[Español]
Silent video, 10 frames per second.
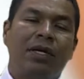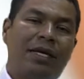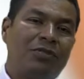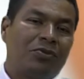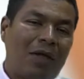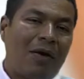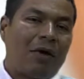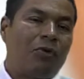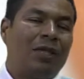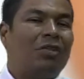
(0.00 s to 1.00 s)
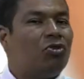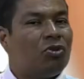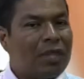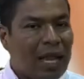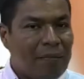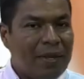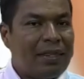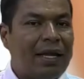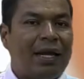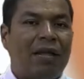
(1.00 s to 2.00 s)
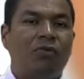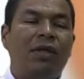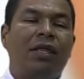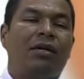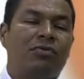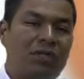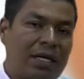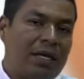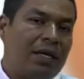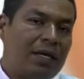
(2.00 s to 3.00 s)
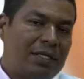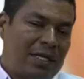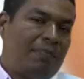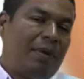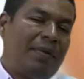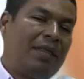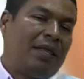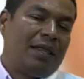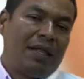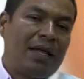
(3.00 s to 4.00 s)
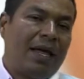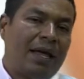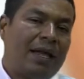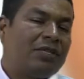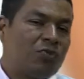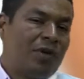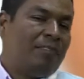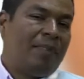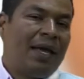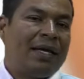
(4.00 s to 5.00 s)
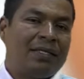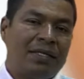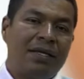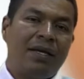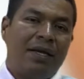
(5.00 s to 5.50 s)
Es una vacuna totalmente gratuita que usted simplemente tiene que ir a su IPS